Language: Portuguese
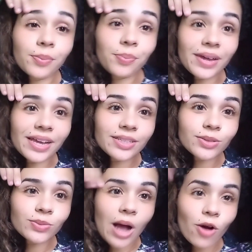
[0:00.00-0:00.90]

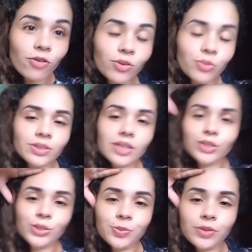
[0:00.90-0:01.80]
Pessoal,
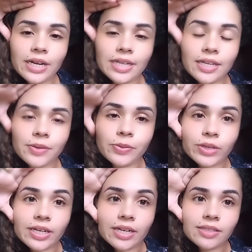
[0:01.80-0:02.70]
voltando por aqui, tô aqui
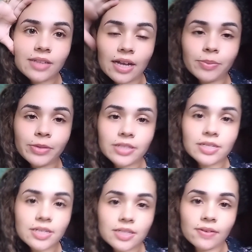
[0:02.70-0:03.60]
na sala, porque as
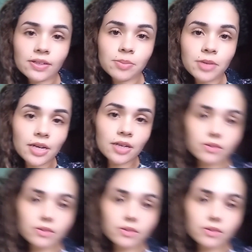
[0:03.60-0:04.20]
crianças estavam aqui brincando,